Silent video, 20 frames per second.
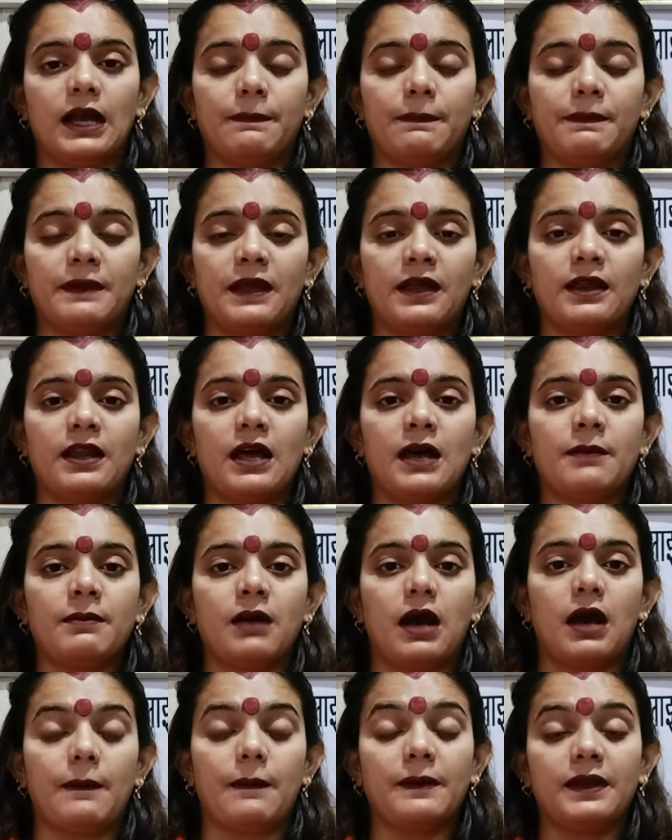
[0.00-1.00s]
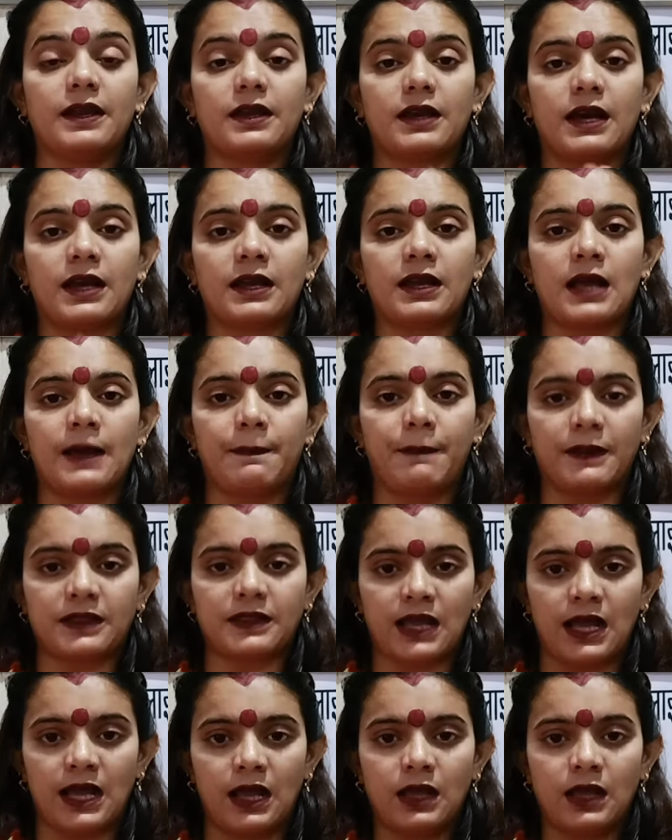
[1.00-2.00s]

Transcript: अपना नाम अपने घर का पता